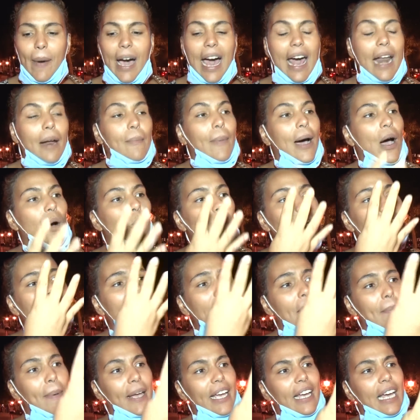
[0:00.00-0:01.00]
اربعه
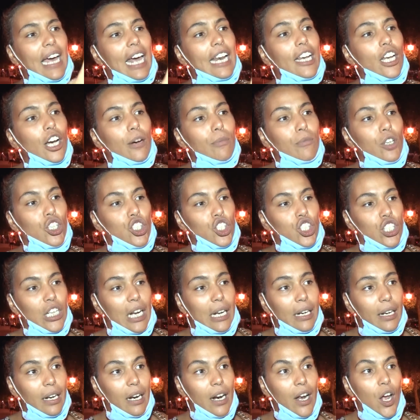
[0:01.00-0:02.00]
والاربعه يخليهم
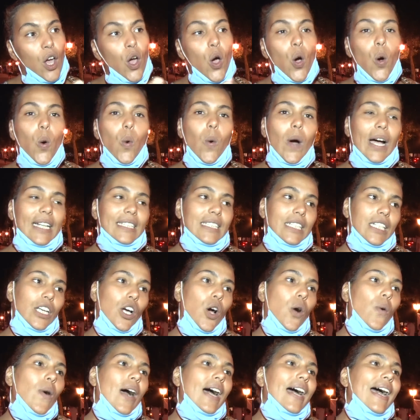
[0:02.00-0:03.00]
للشر واعطيه
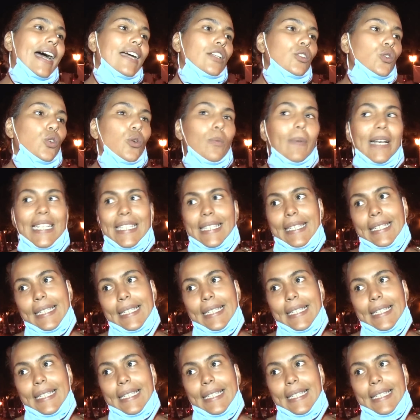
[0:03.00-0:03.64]
هو غايته بس